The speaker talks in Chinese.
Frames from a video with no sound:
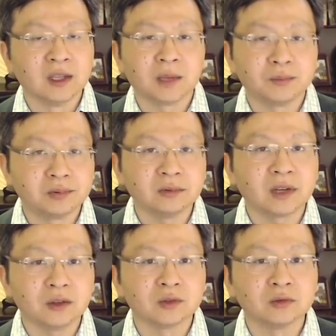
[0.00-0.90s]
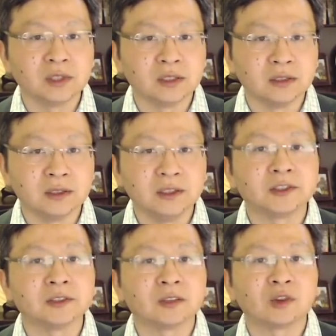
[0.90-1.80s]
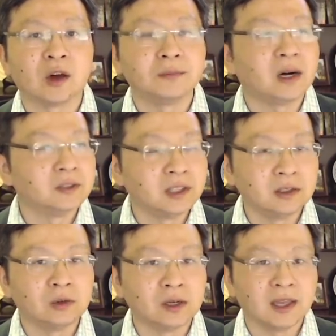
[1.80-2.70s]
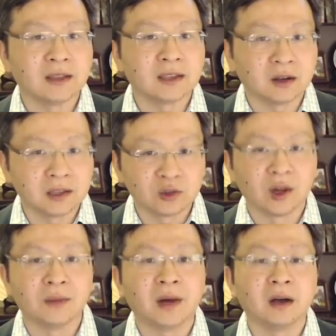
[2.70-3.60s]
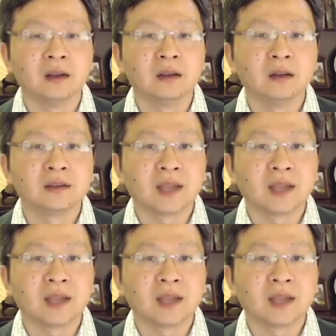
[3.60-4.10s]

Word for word: 它不告诉你历史的全貌、因果链条的全貌，